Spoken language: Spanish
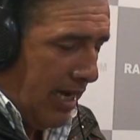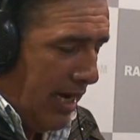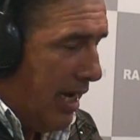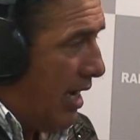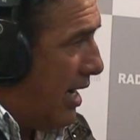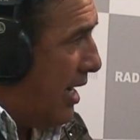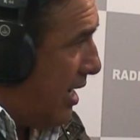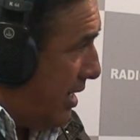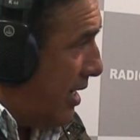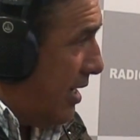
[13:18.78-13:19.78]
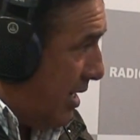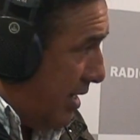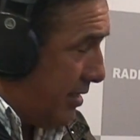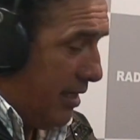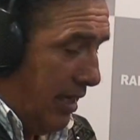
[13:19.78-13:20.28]
hasta este,
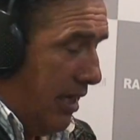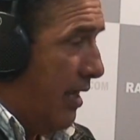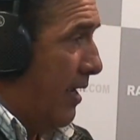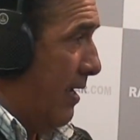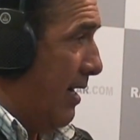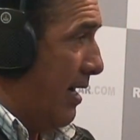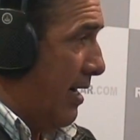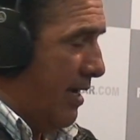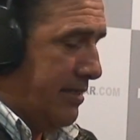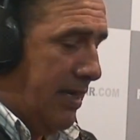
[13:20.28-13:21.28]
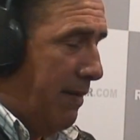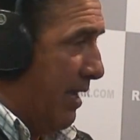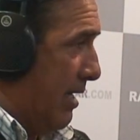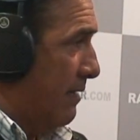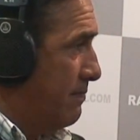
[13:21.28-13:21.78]
hacer la pesca. Ya. Fue a
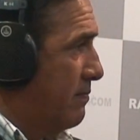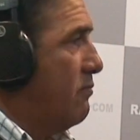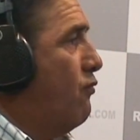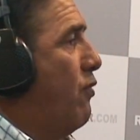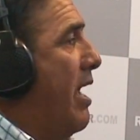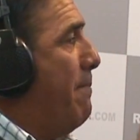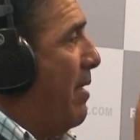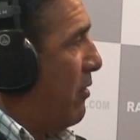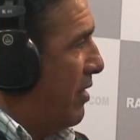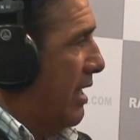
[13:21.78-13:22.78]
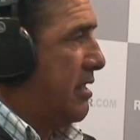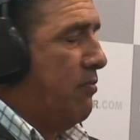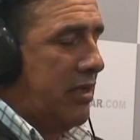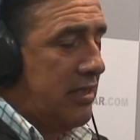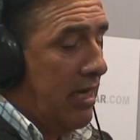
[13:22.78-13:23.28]
empadronarse, porque hacer la pesca
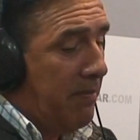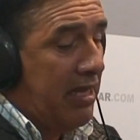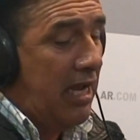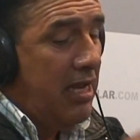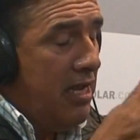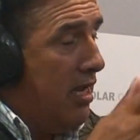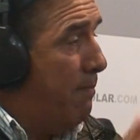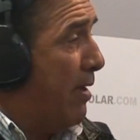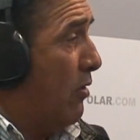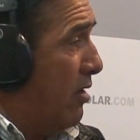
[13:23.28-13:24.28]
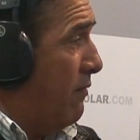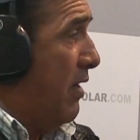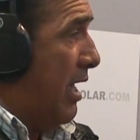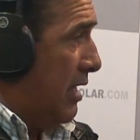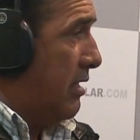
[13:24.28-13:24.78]
empadrona y fiscaliza. Perfecto,
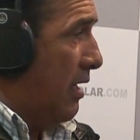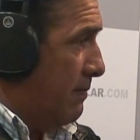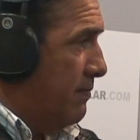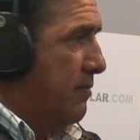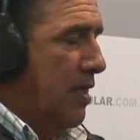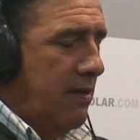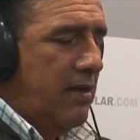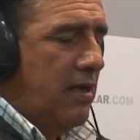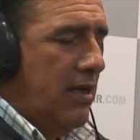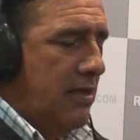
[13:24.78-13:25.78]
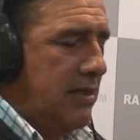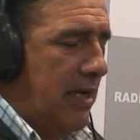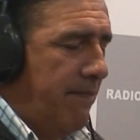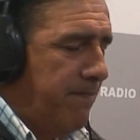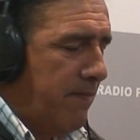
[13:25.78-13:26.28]
ya. Ya.
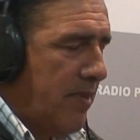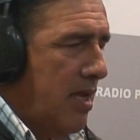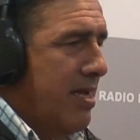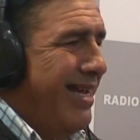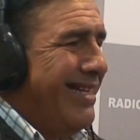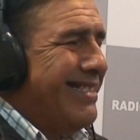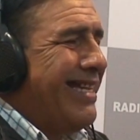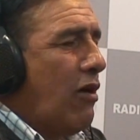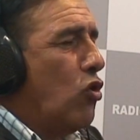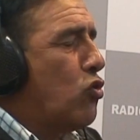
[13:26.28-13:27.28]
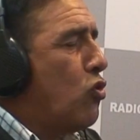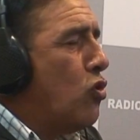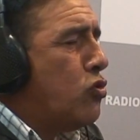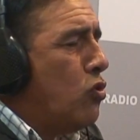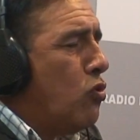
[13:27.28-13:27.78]
Sacó todos sus documentos
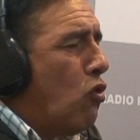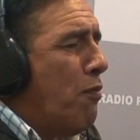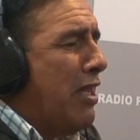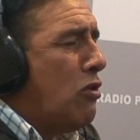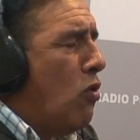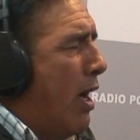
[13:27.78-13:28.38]
habido y por haber.